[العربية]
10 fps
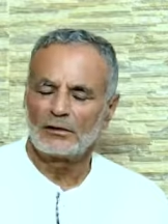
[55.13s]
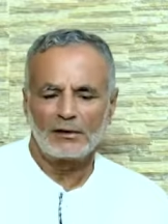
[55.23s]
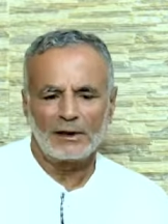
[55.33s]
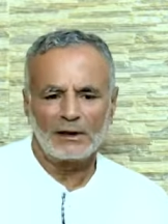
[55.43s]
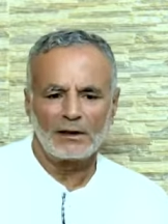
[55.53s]

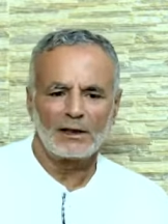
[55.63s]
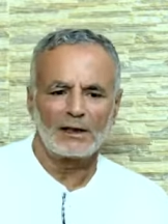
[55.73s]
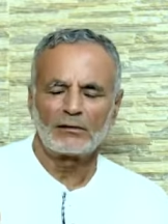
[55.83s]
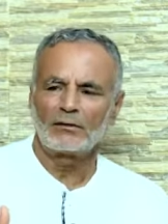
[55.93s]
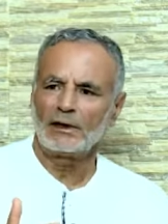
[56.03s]
معناها
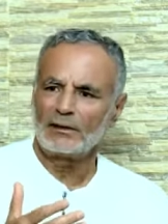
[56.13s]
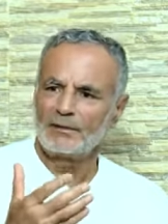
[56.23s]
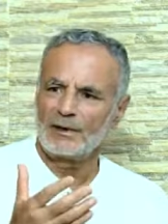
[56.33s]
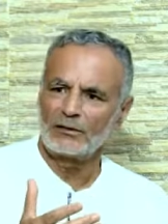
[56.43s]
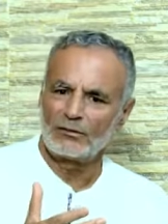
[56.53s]
ظاهر هو يحب
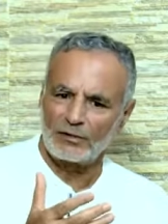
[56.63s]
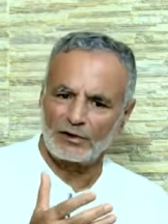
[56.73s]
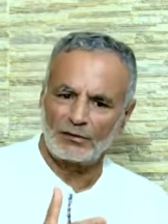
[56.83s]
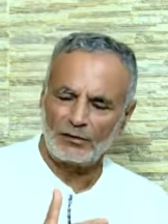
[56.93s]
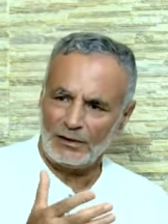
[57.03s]
عنده
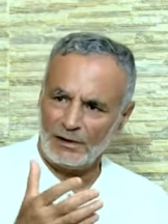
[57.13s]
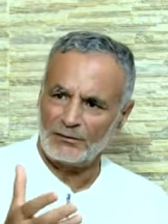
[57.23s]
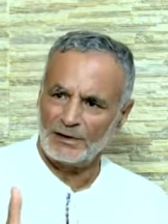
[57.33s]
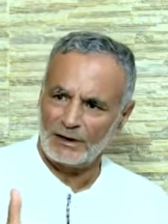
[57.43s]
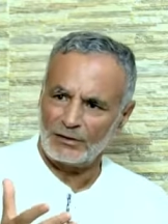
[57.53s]
مشروع
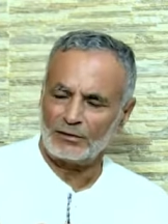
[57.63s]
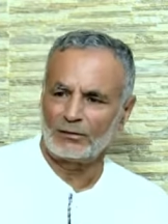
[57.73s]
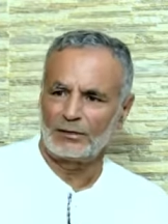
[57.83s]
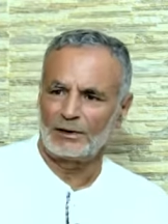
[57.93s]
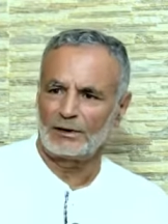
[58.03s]
يحب
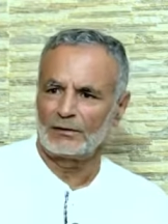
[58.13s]
ينجحه